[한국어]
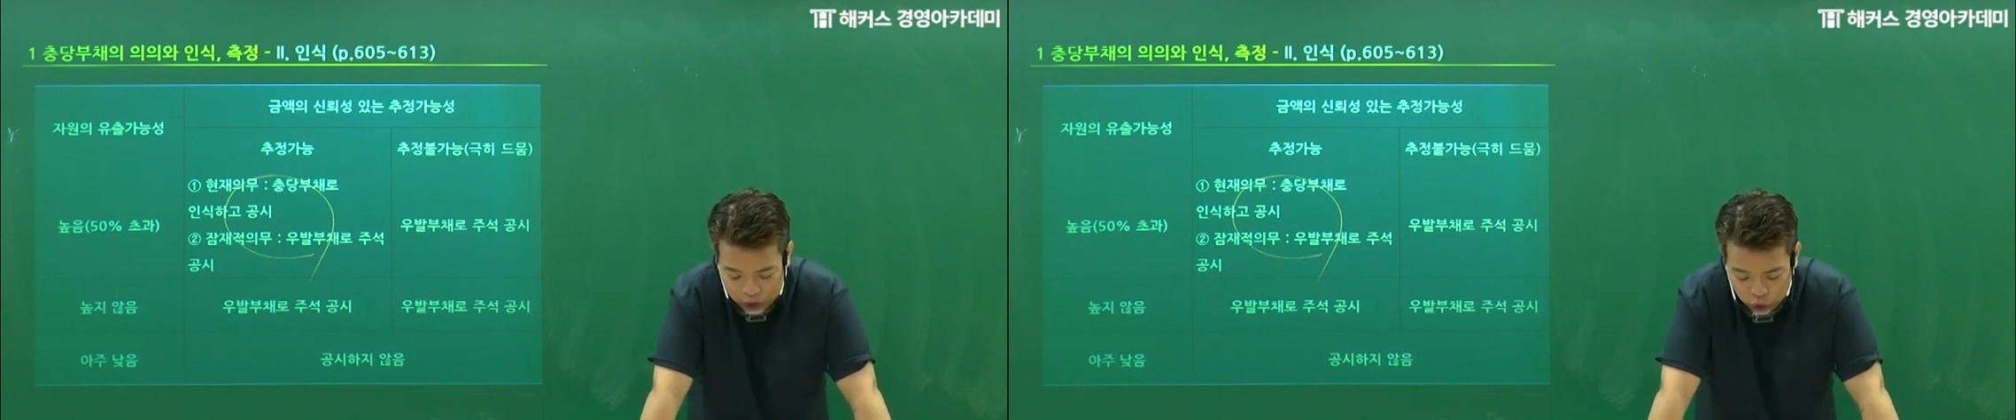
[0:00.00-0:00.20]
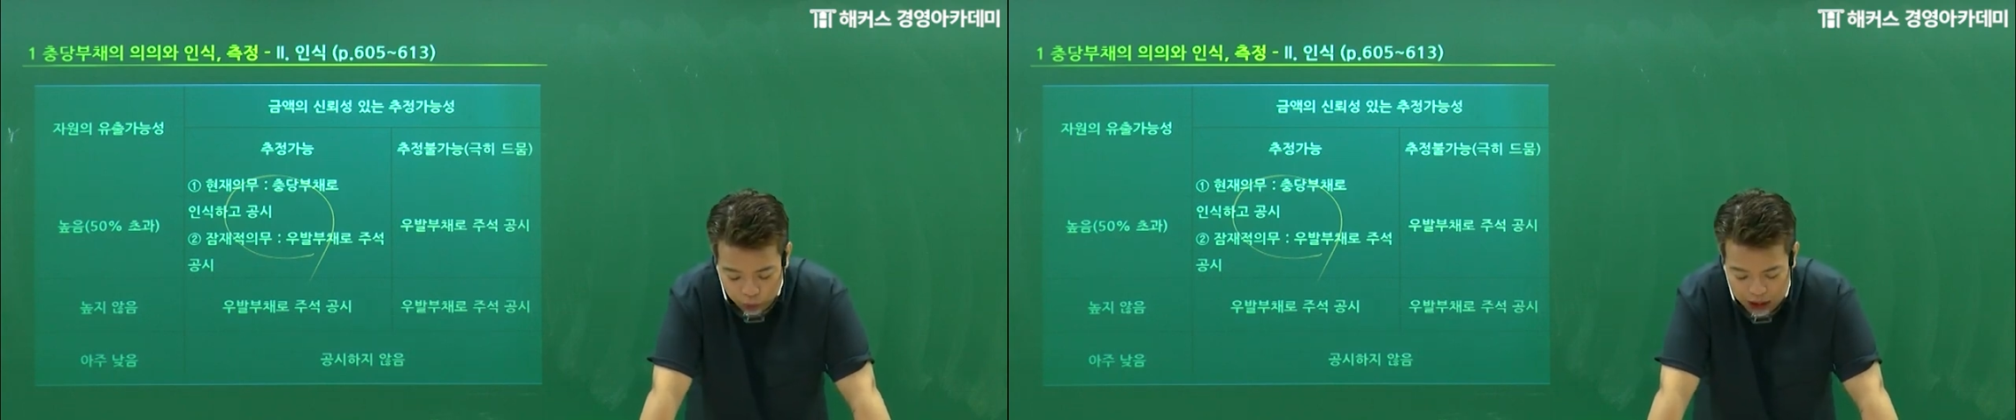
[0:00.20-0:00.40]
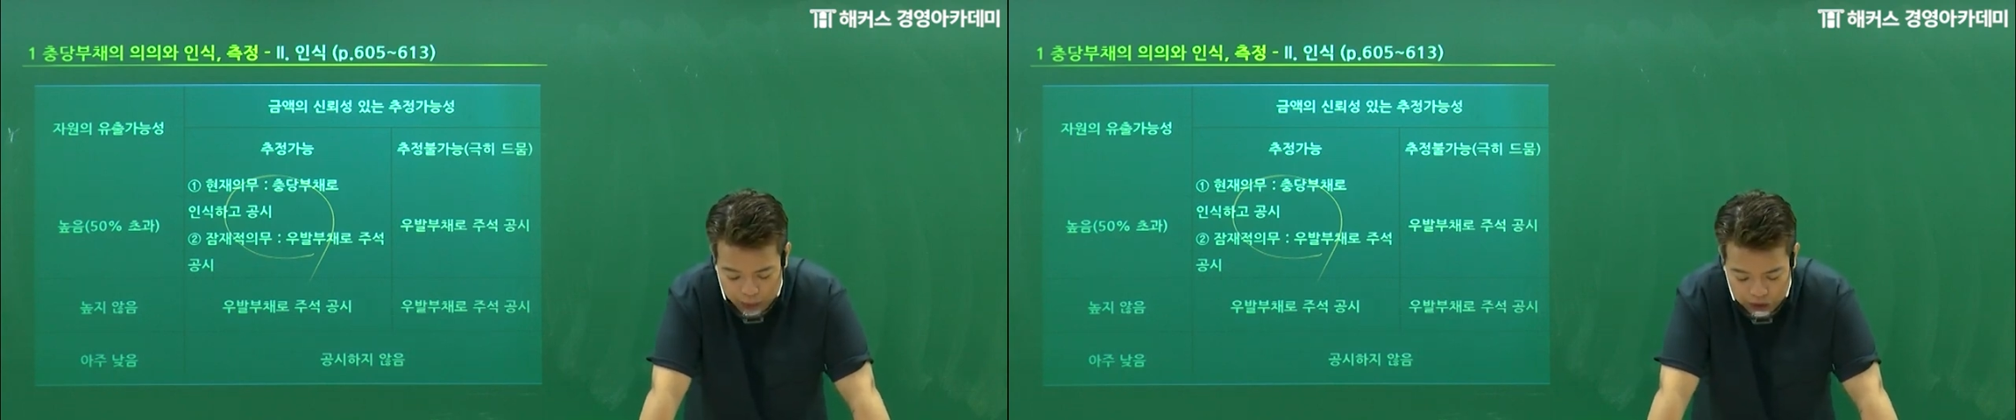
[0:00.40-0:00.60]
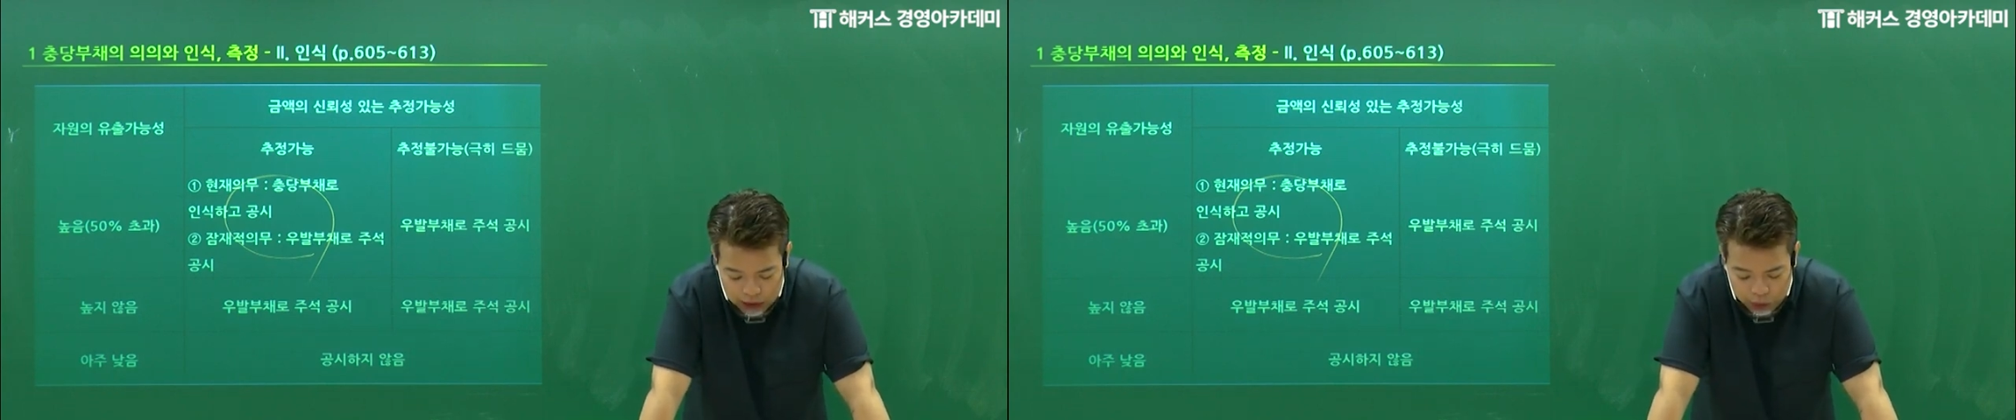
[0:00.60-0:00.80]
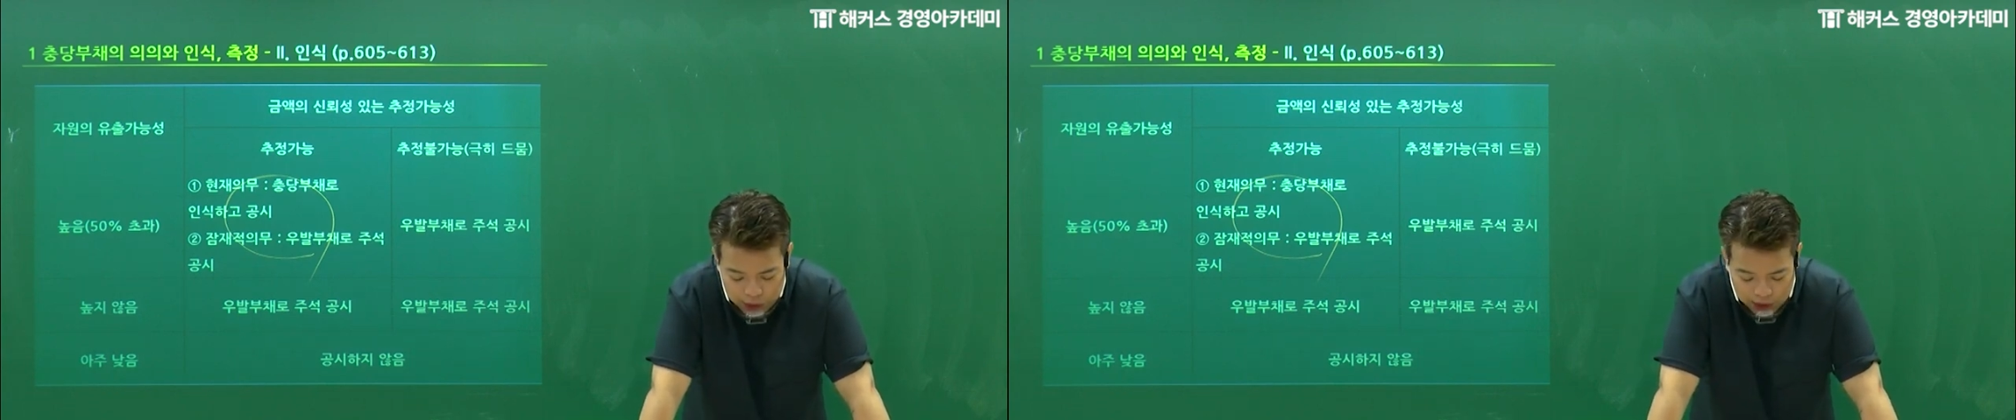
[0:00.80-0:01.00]

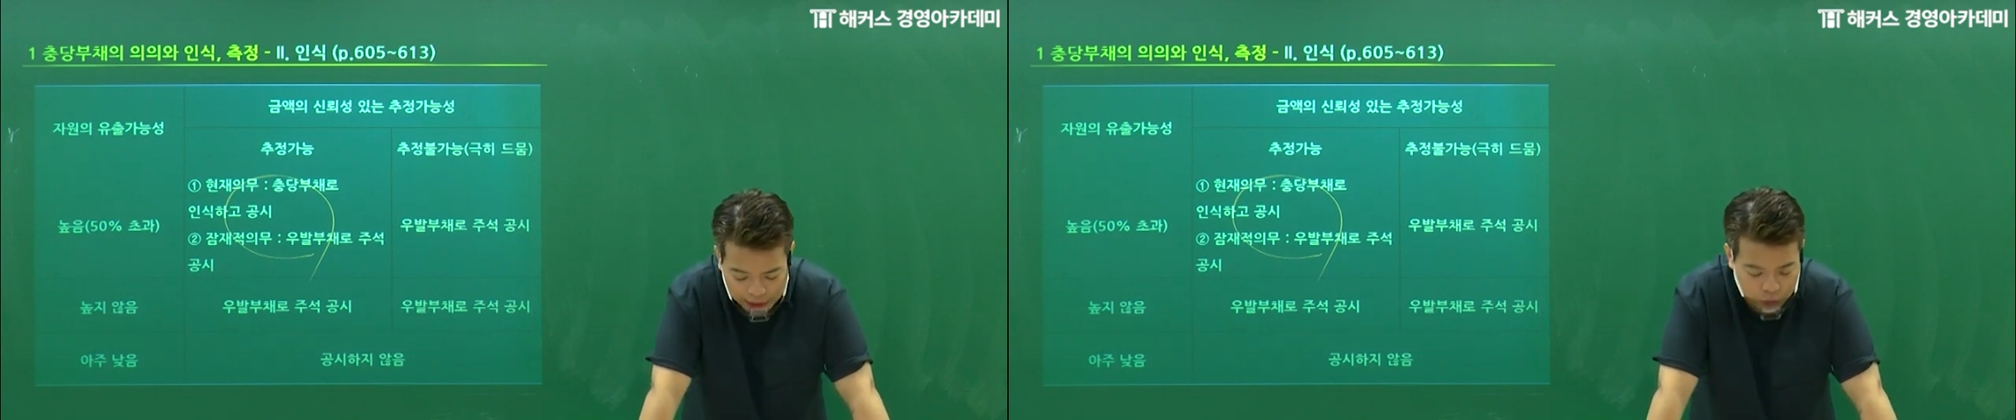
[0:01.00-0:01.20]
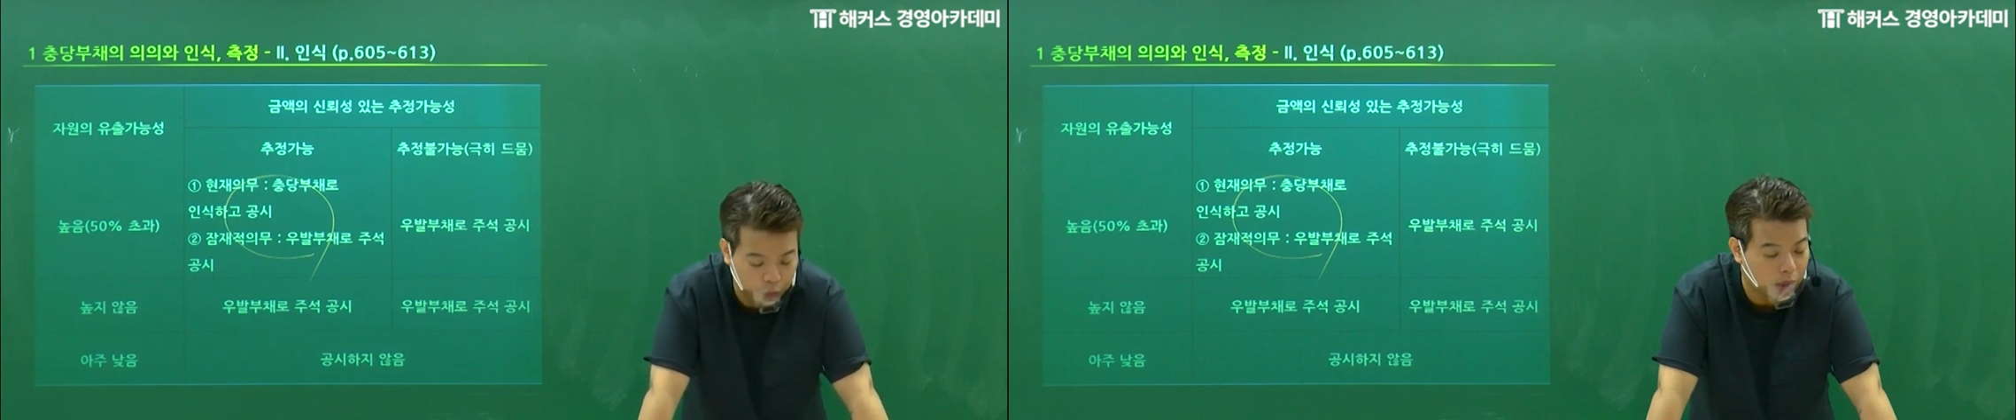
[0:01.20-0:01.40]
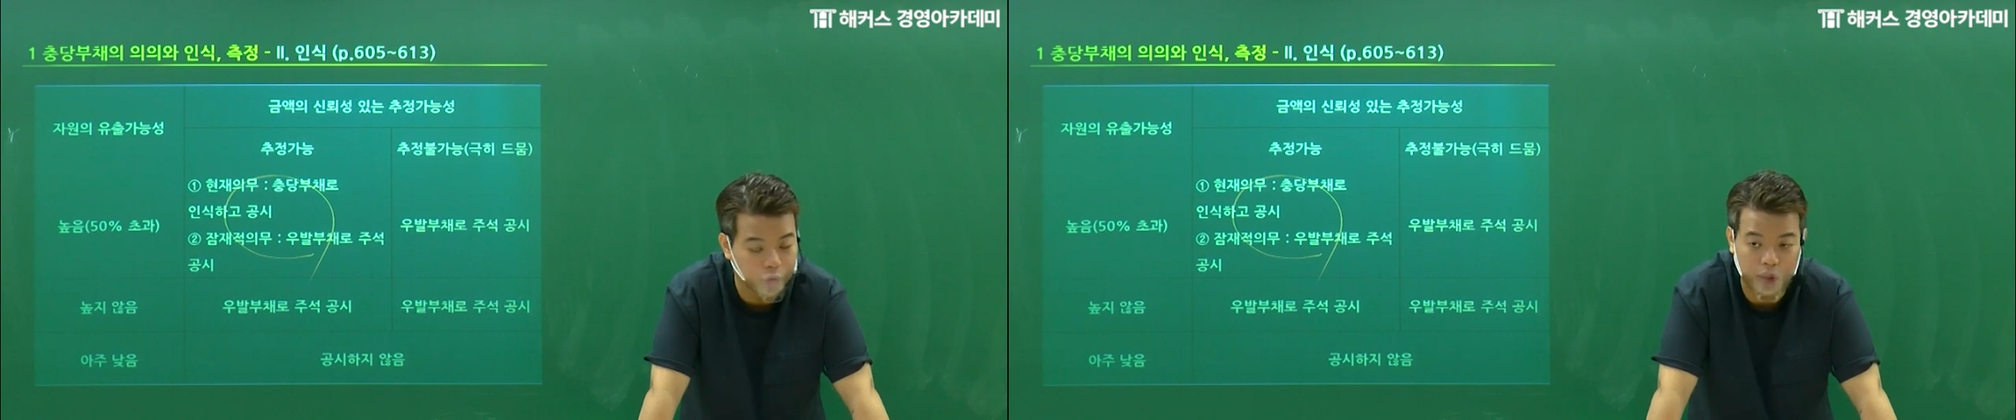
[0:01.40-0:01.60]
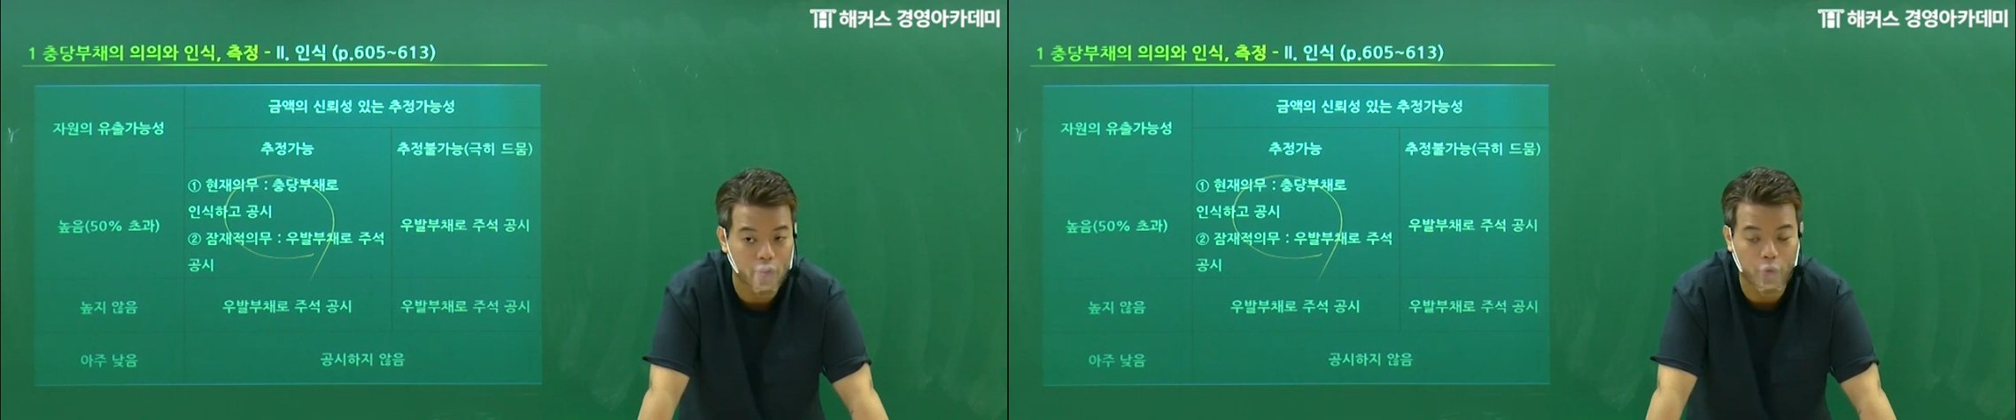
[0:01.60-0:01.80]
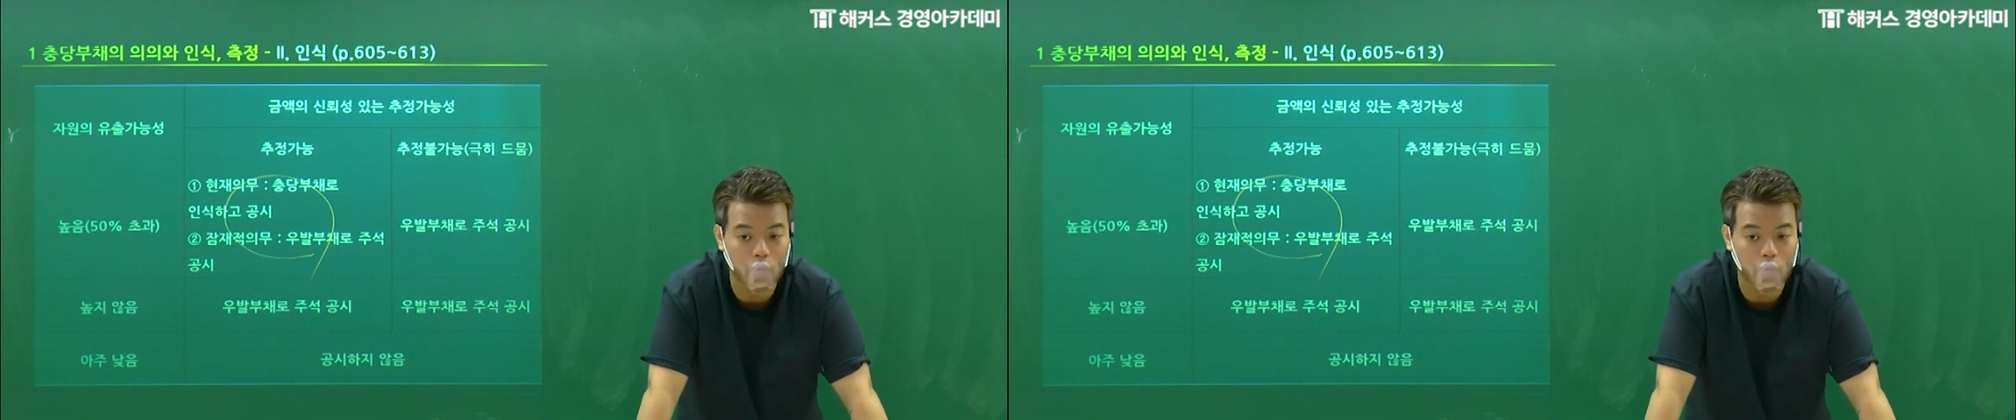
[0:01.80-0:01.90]
우발부채로 있는 게 계속 우발부채로 있는